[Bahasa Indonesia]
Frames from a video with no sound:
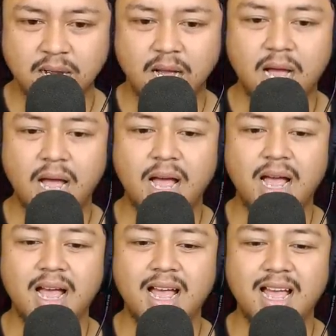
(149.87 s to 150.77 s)

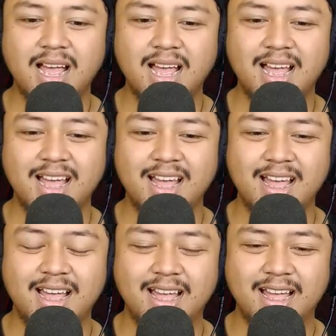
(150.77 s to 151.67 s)

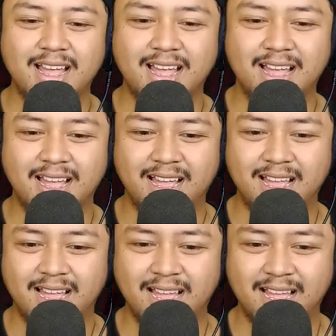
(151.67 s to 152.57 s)

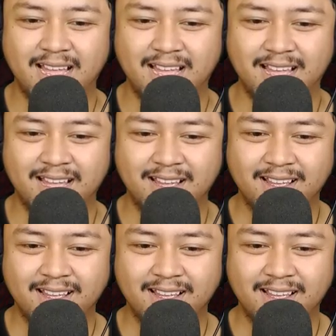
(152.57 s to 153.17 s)
Ah!